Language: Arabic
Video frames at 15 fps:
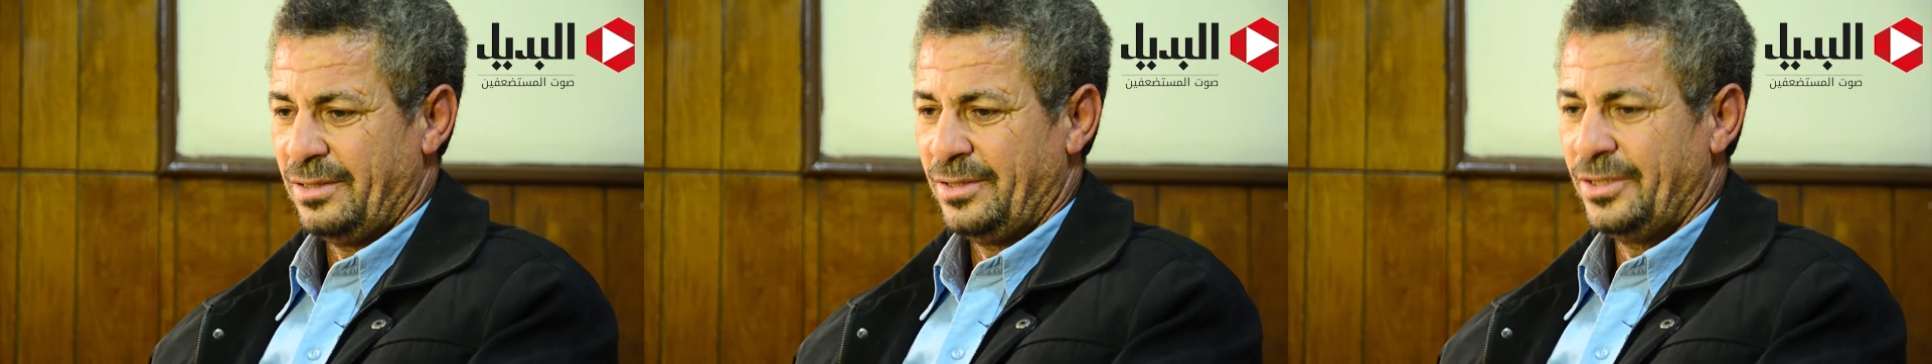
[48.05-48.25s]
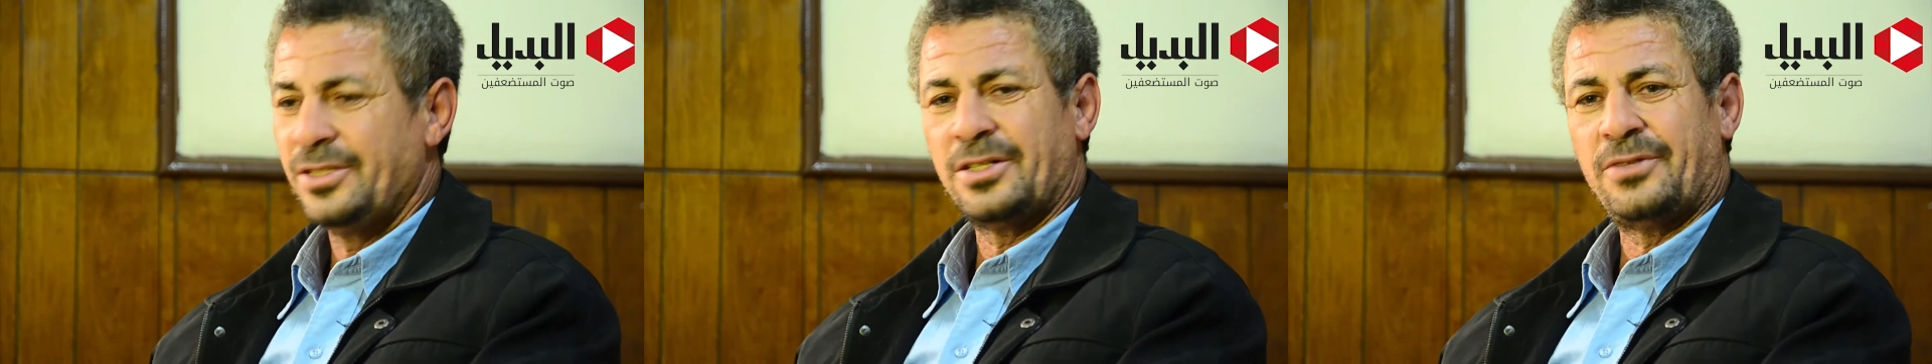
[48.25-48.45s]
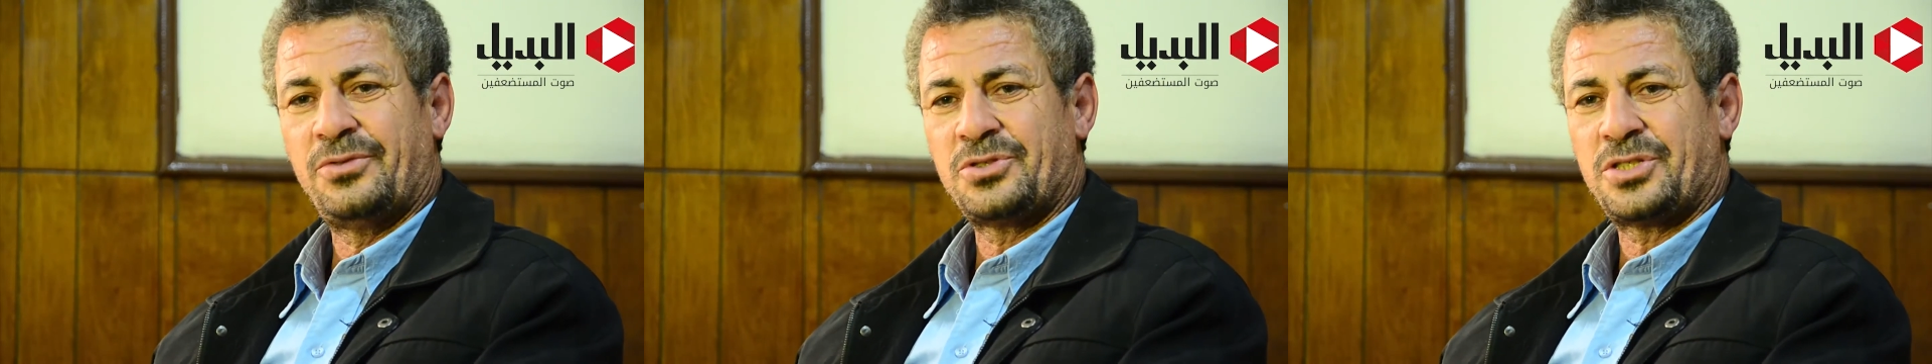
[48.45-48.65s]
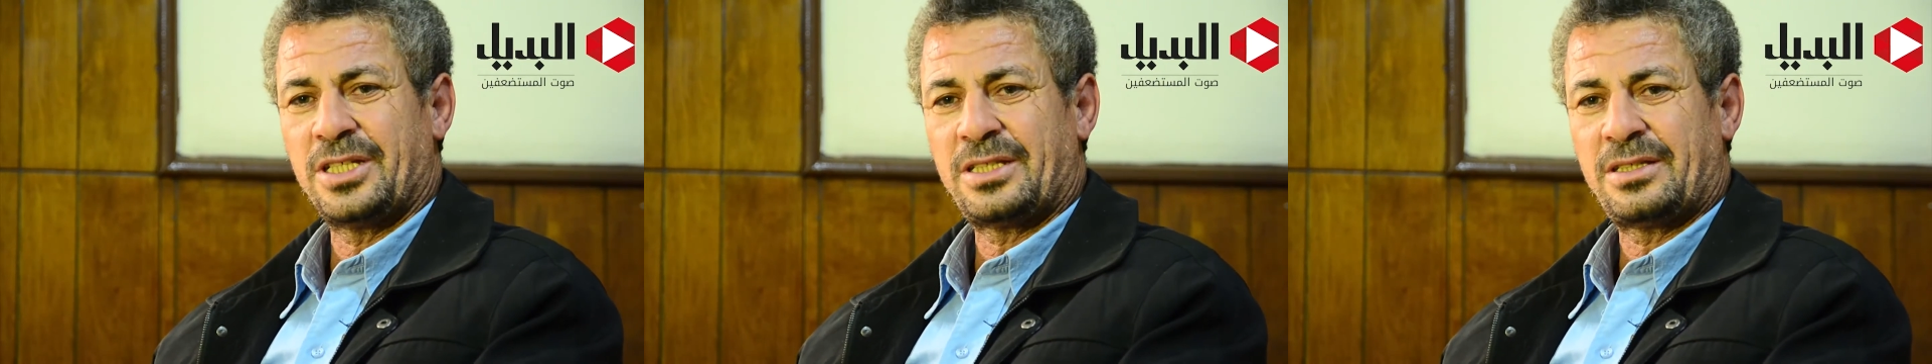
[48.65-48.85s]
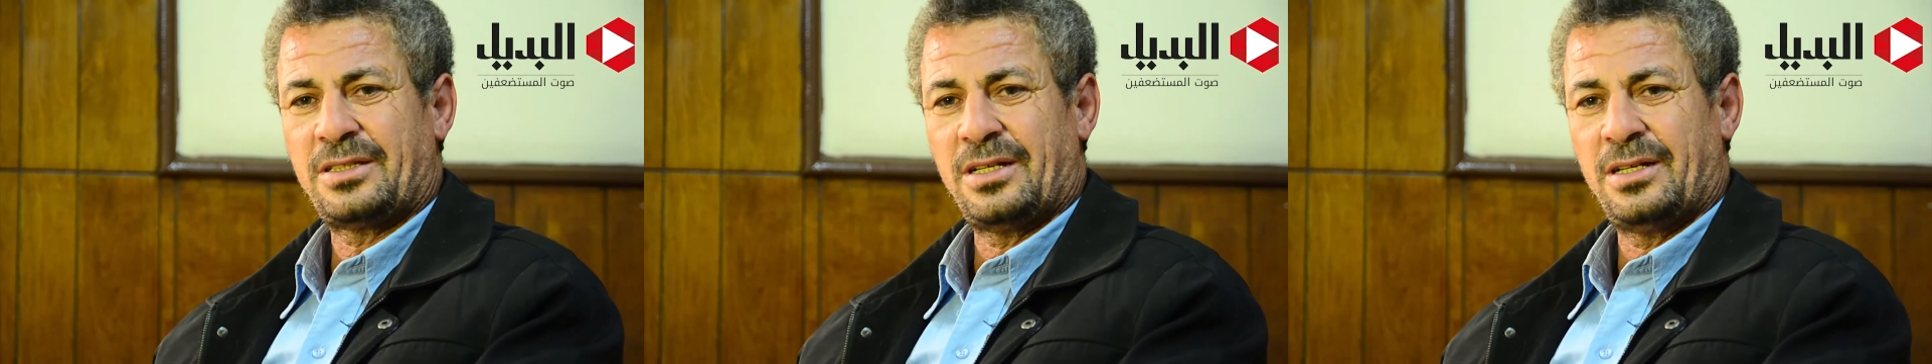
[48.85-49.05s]
يقف
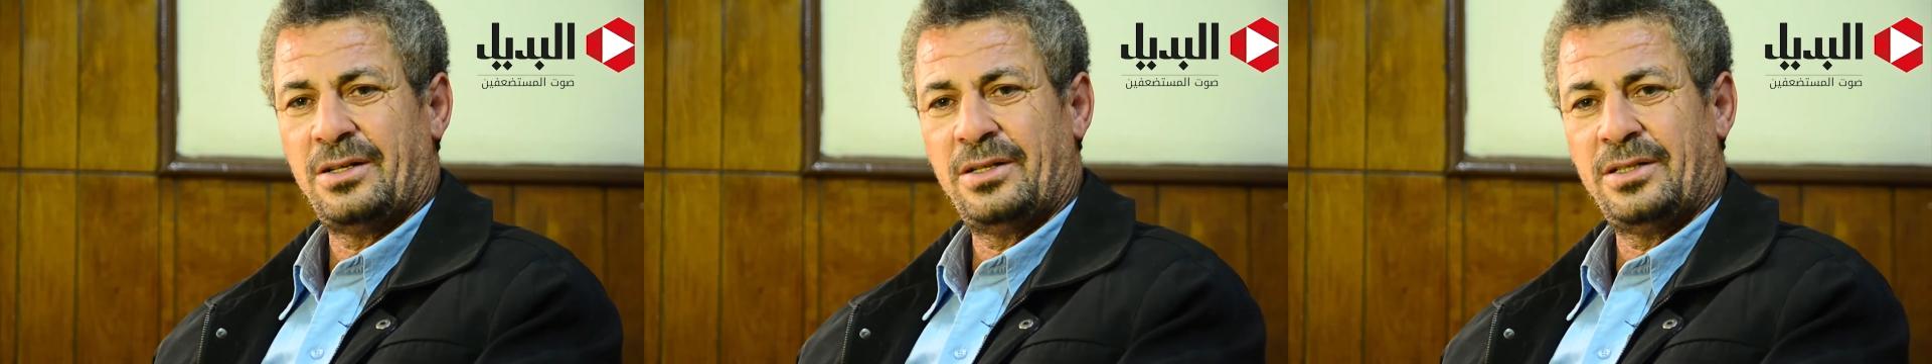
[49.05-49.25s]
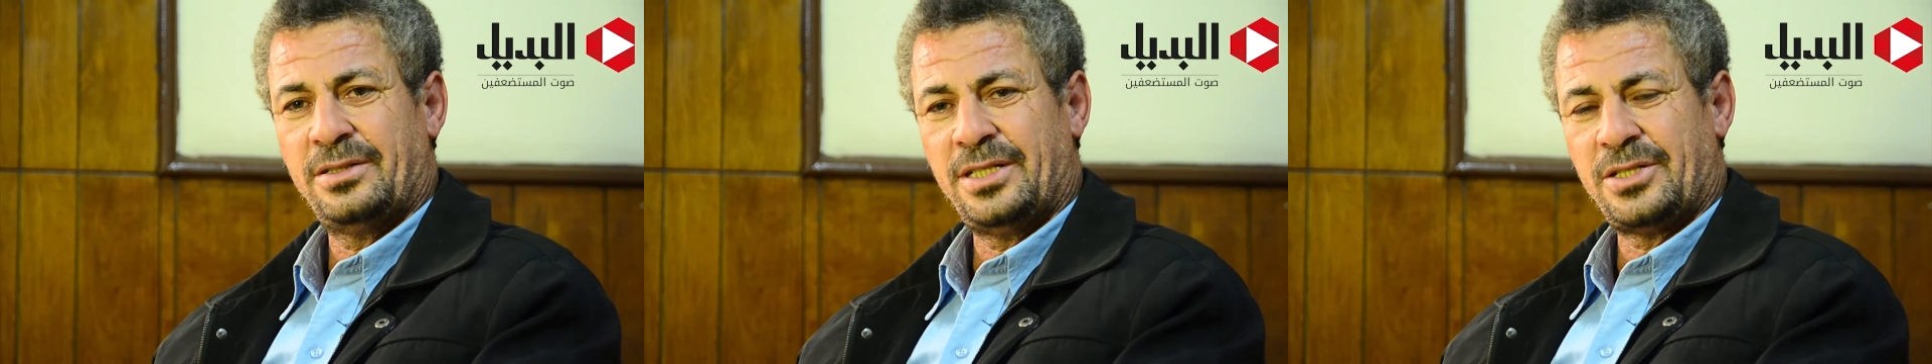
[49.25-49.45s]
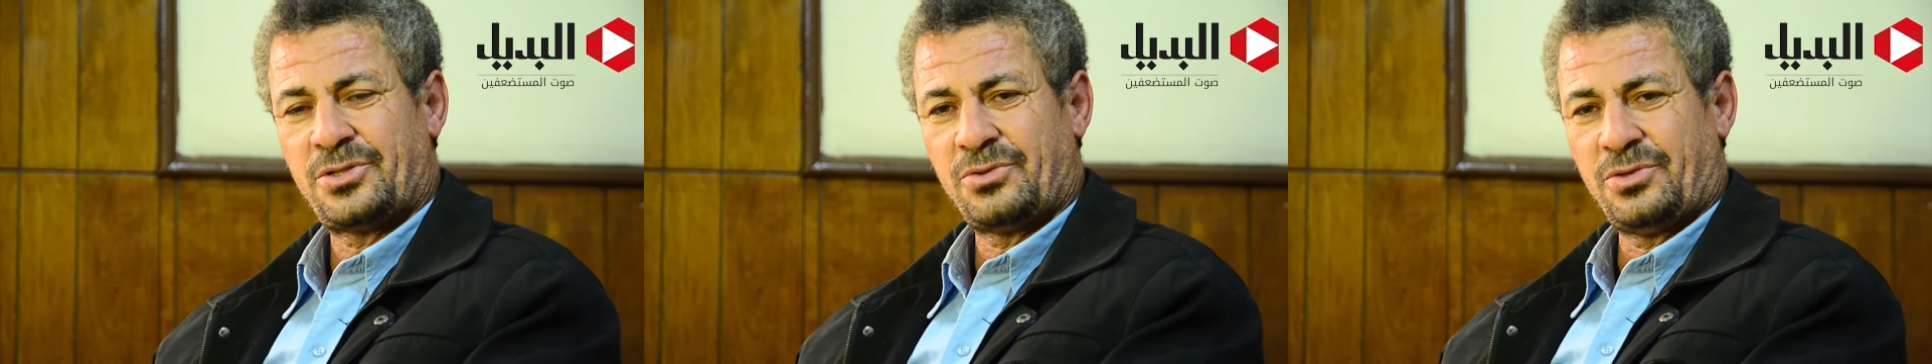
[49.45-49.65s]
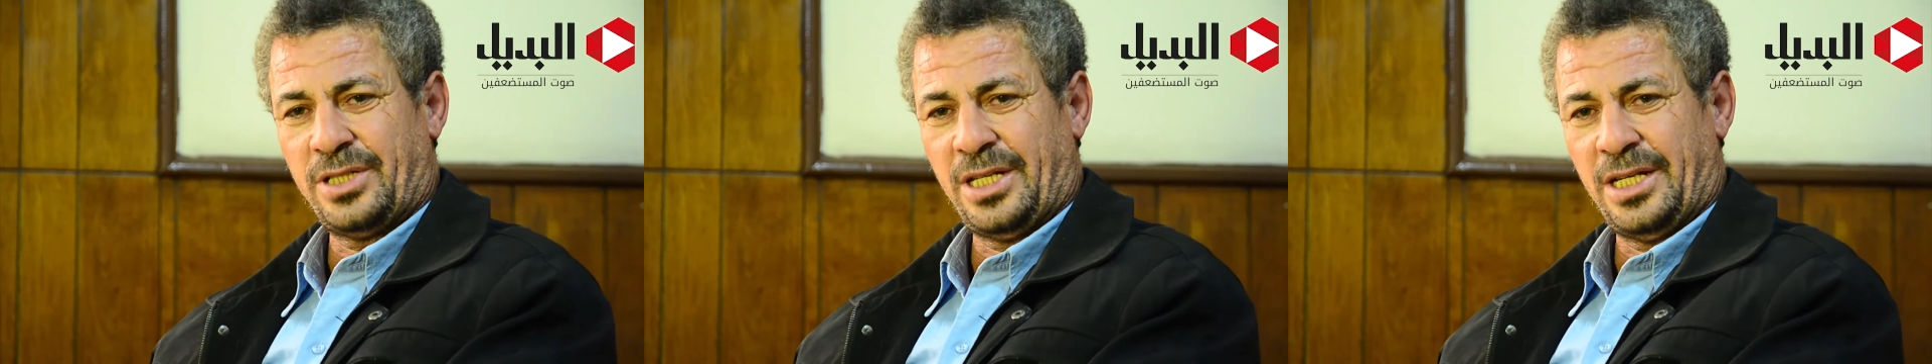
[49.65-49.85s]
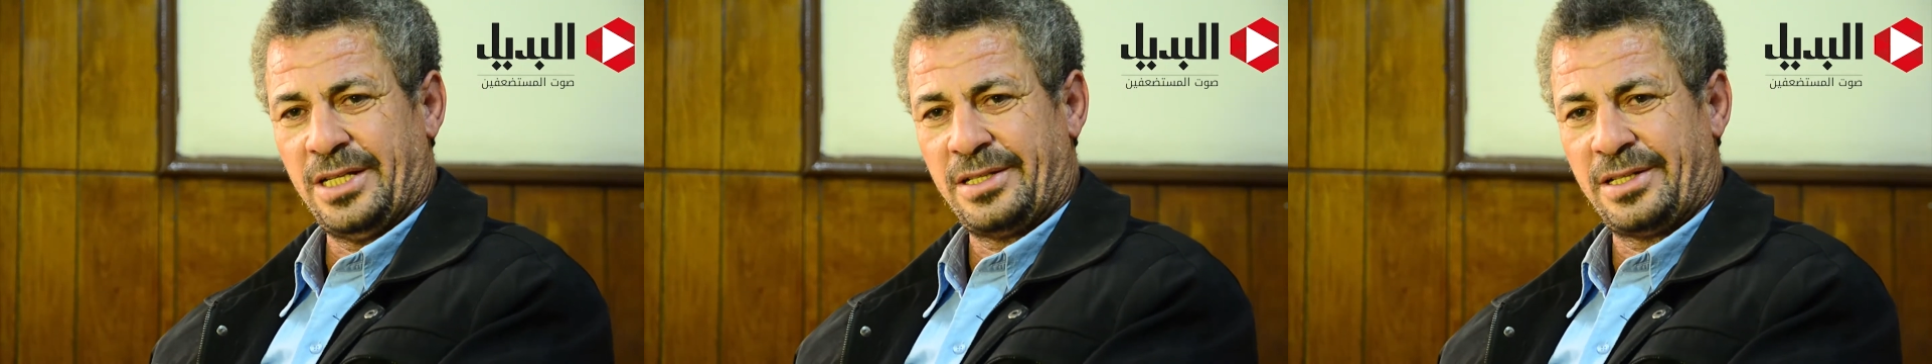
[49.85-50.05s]
ستة ناس تقعد
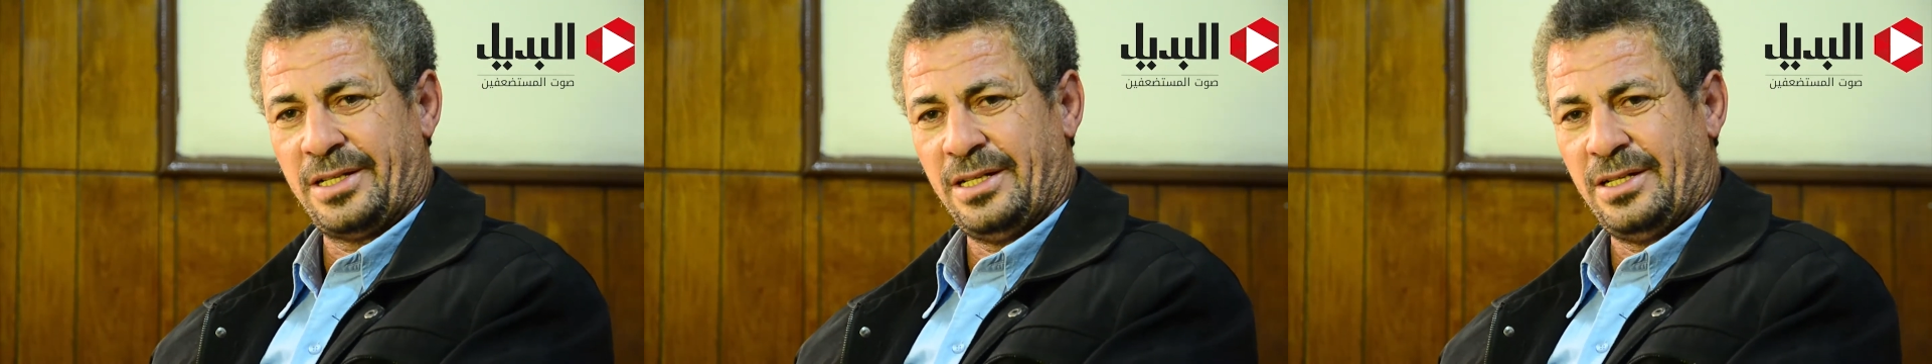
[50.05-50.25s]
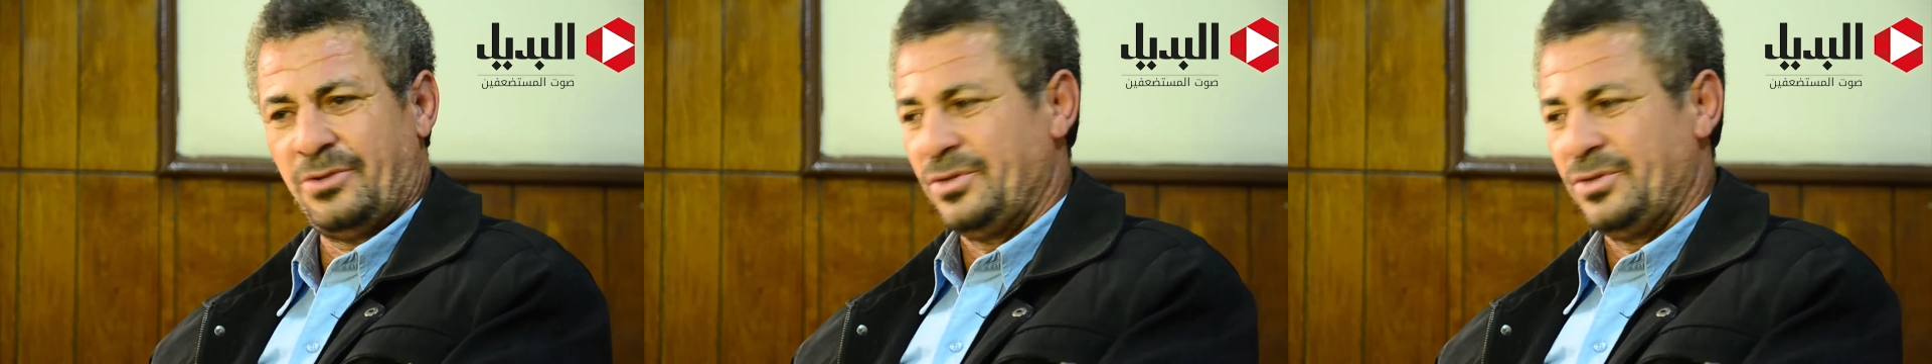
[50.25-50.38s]
على رجليه